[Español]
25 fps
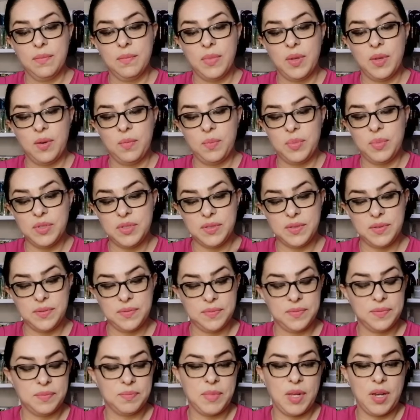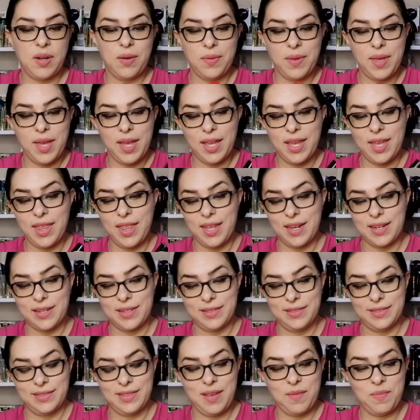Pero pues me lo voy a quedar.
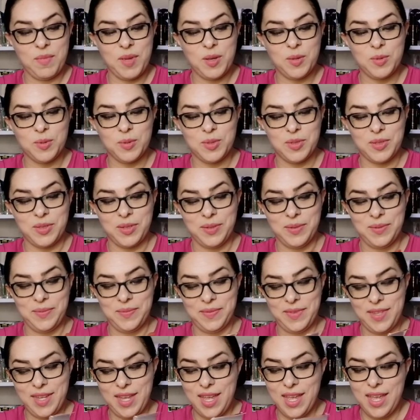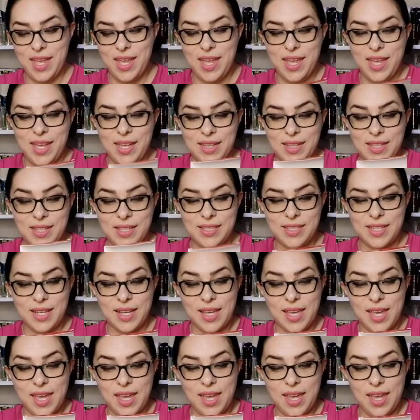Ya me gustó. Dice
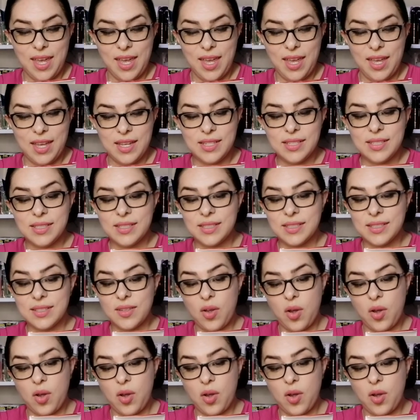que es